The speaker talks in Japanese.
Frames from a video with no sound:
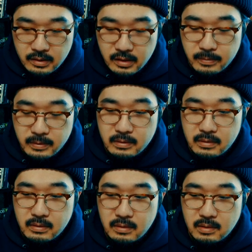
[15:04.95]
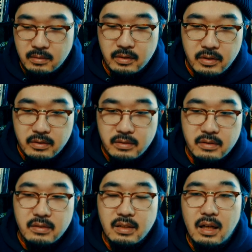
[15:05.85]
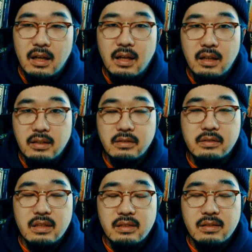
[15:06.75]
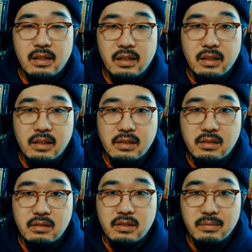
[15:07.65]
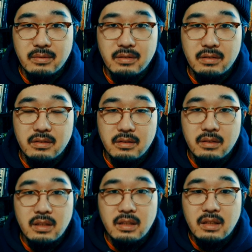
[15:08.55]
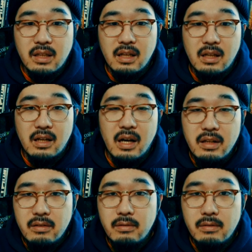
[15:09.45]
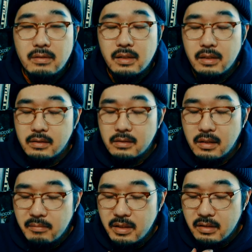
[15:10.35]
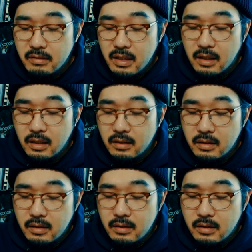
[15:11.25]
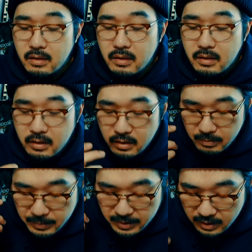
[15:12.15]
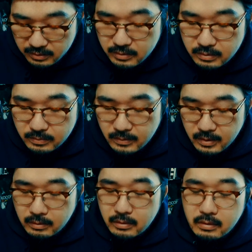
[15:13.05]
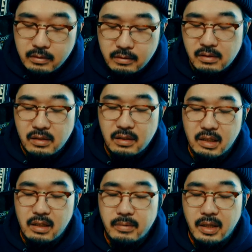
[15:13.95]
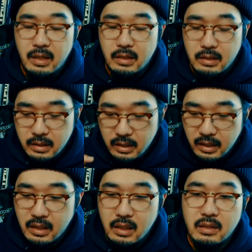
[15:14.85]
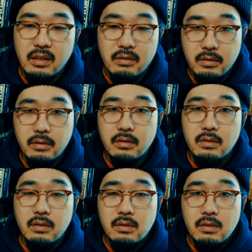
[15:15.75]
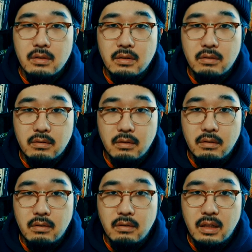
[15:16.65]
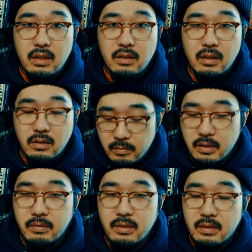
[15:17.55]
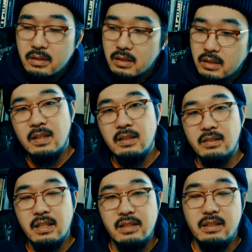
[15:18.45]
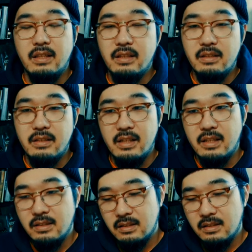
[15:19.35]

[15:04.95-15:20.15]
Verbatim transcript: 自分、その窮屈さ、抑圧されている自分から解放されるためにはやっぱりあの夫を殺さなければいけなかったというところなんだと思ってます。あの他者が出てきてね、